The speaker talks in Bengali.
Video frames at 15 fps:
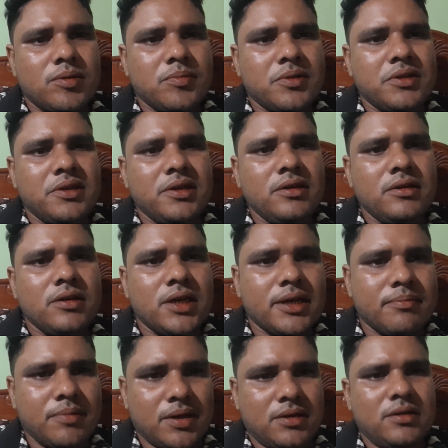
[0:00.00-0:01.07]
পারবেন দিনে
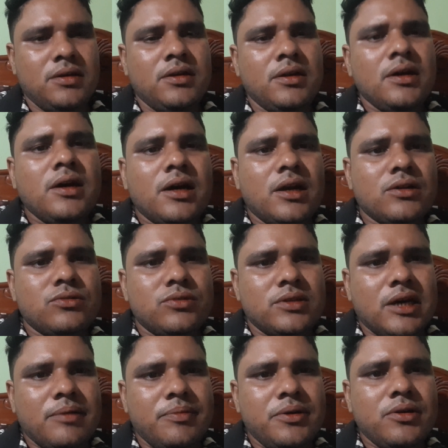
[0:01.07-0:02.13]
একবার আর যদি
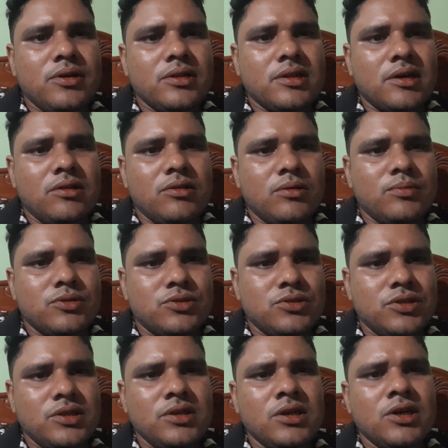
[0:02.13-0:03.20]
গাভী হয় তাহলে
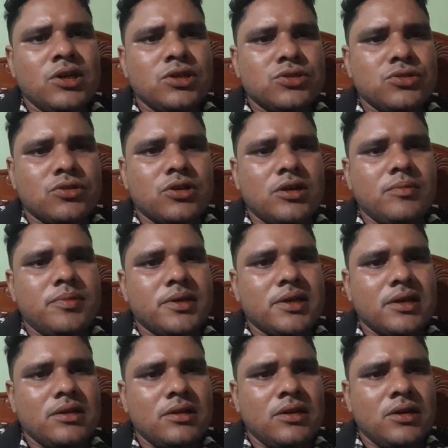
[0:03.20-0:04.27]
অবশ্যই সকাল
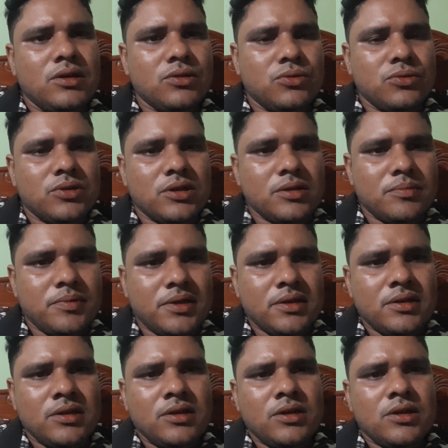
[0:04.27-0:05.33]
বিকাল দুটা ট্যাবলেট
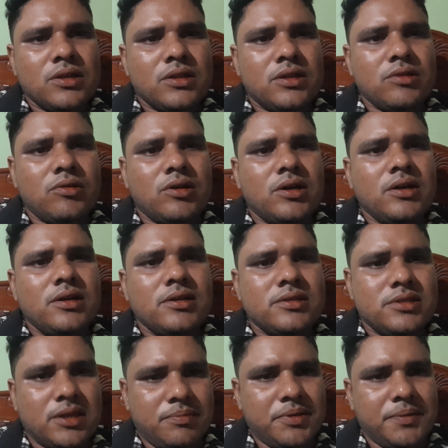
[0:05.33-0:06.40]
দেওয়া
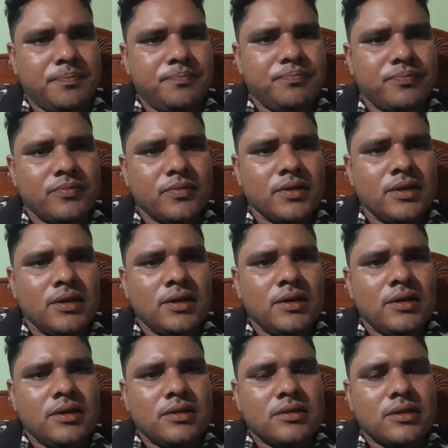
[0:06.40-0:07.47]
যাবে
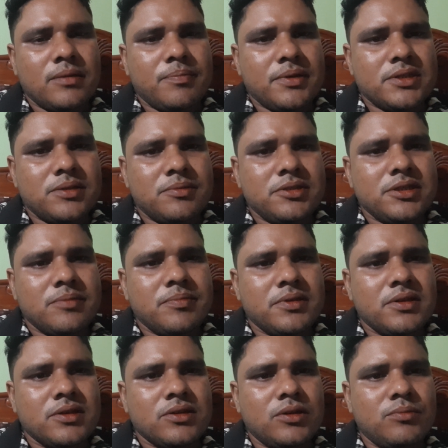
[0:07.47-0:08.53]
তার পাশাপাশি
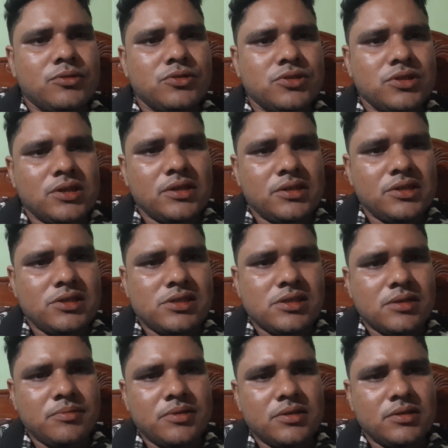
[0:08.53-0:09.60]
আপনাদেরকে অবশ্যই
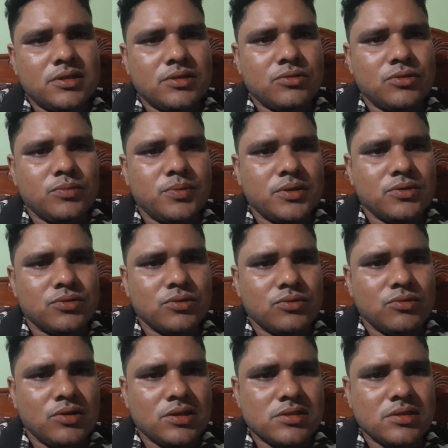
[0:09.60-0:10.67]
অ্যান্টিহিস্টামিন যে গ্রুপের
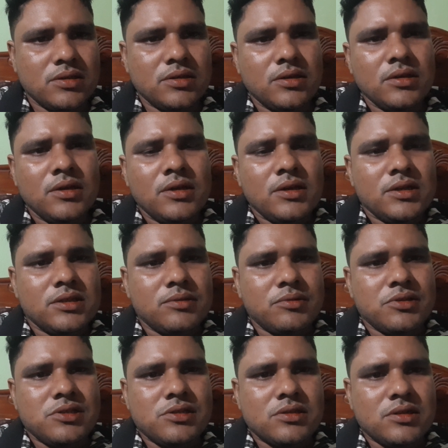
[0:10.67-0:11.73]
ওষুধগুলো আছে যেমন
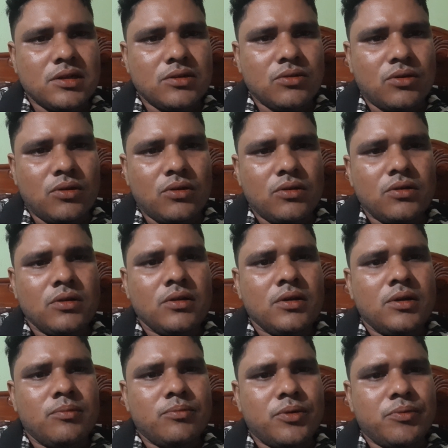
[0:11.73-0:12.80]
হিস্টানল
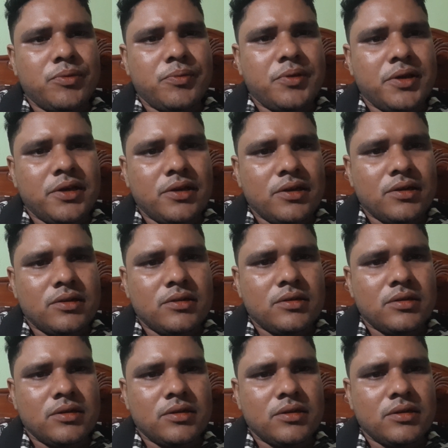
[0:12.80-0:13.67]
প্রমিভেট